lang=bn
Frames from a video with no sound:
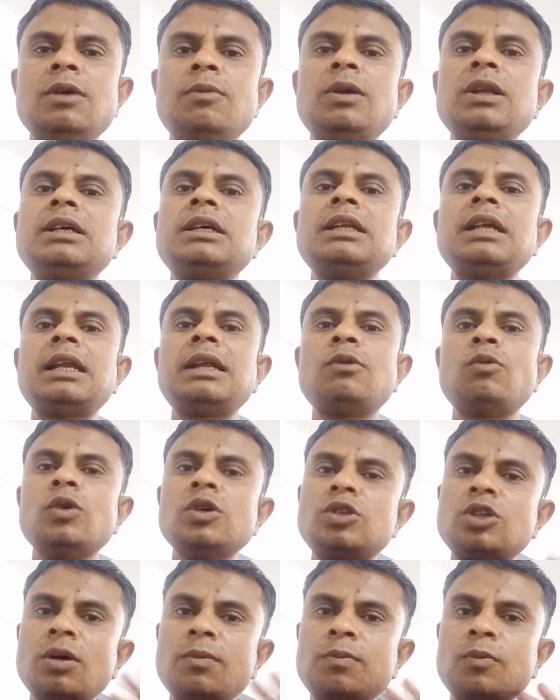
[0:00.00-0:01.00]
বলে কি না না
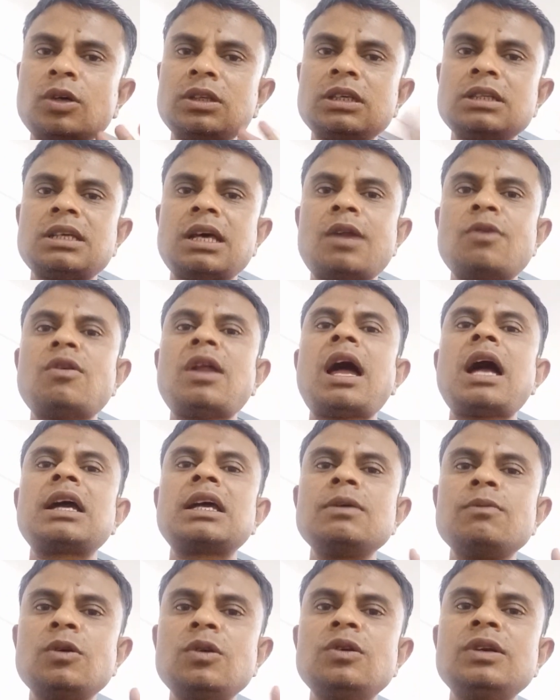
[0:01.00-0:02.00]
ওই সব কথা ছাড়ুন
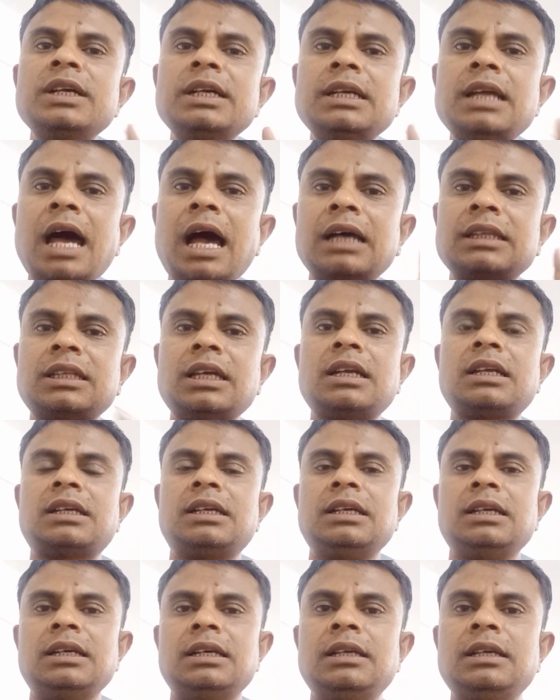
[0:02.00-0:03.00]
আগে বলুন এই
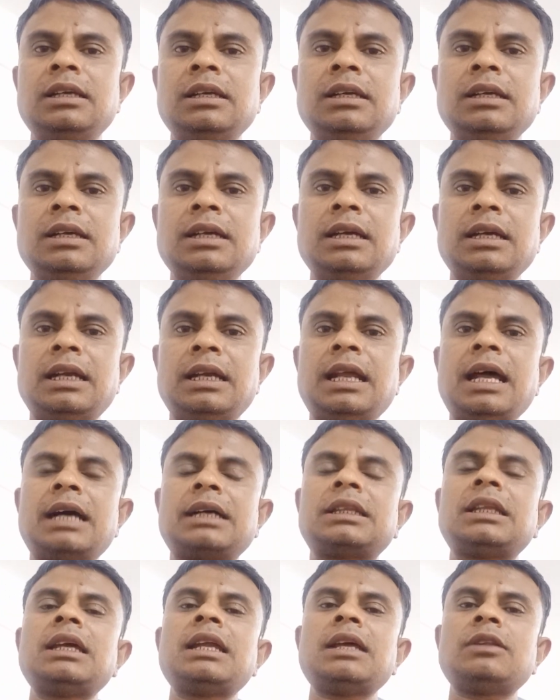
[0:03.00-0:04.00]
ডাক্তারকে
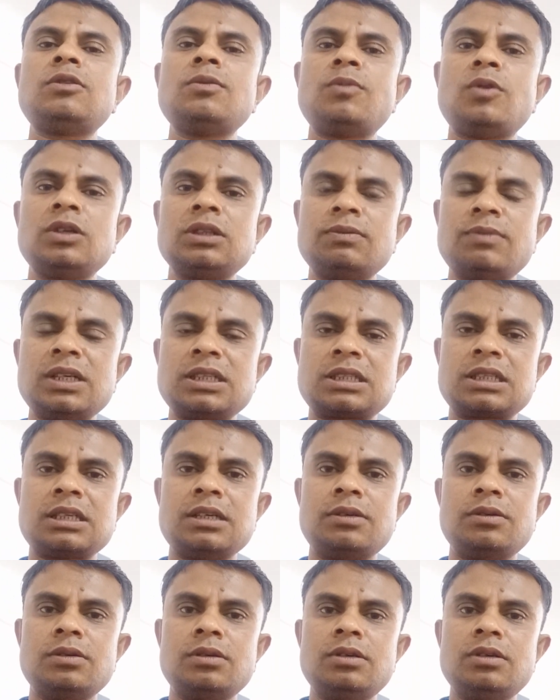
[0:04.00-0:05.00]
ডাক্তার এত বদমাস
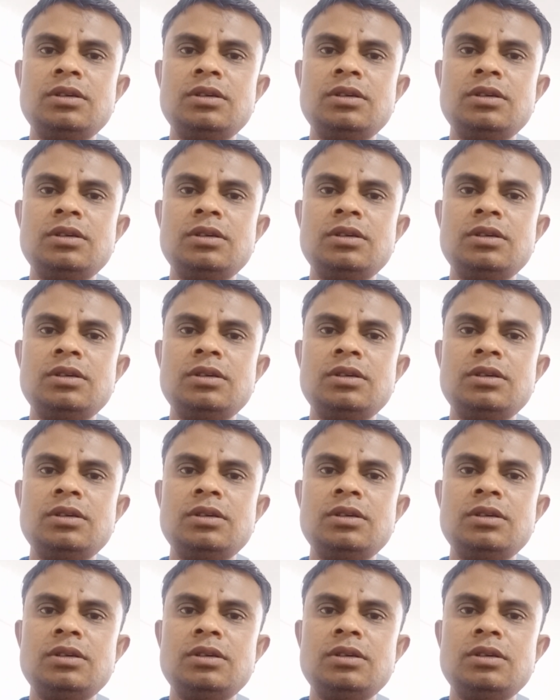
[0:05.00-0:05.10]
কেন